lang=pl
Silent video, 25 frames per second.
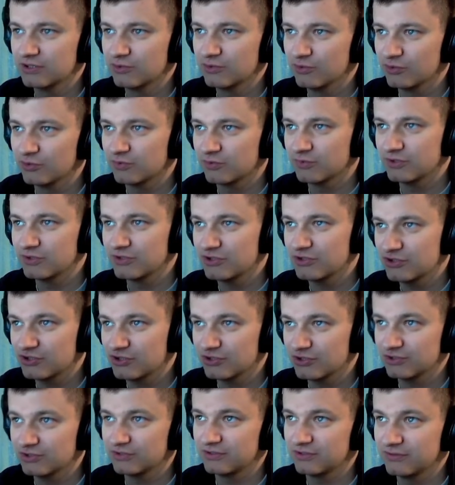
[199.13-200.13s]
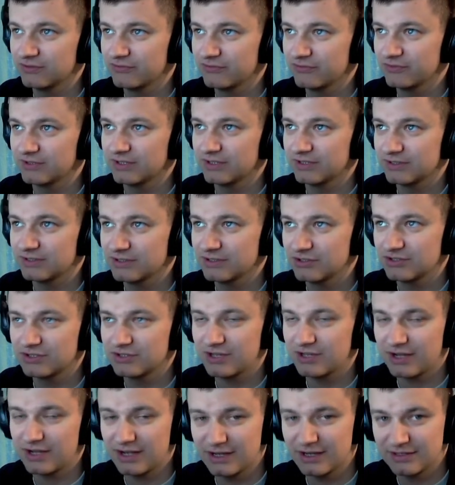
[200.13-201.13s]
8, 10, 12,
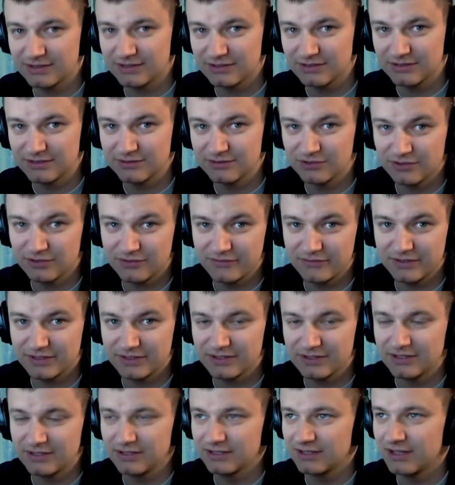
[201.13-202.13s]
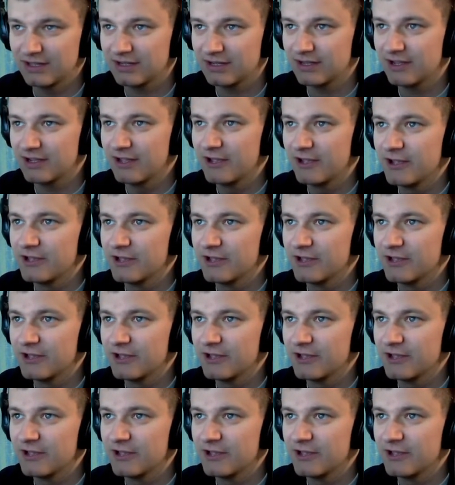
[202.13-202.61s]
14, co dwa dni, tak?